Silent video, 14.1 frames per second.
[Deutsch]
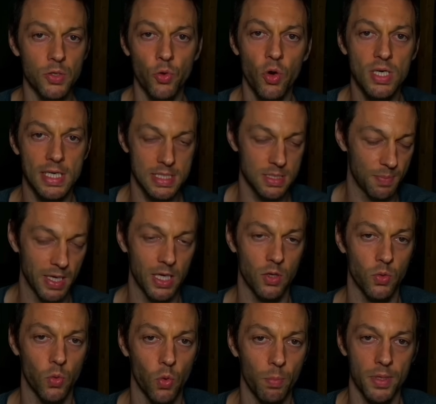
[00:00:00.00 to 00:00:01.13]
noch dass ich bei der
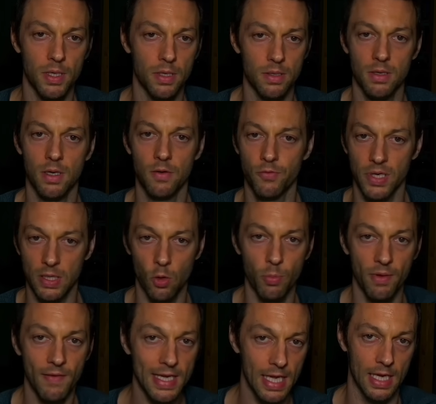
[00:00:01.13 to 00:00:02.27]
Gruppe, äh, von der Gruppe
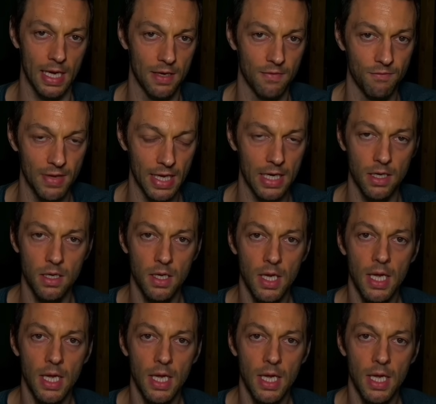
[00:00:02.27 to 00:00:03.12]
weggegangen wäre.